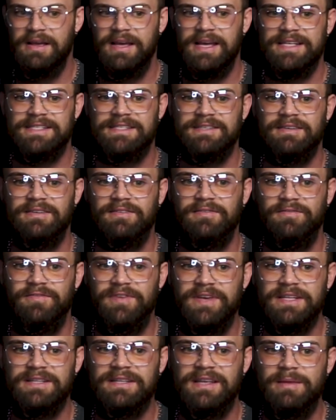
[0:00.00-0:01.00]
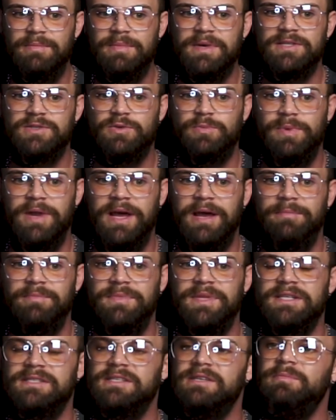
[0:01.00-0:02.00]
Es wird immer so bleiben,
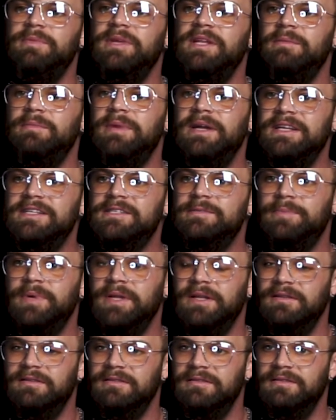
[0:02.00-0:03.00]
dass ich Minimalist bin.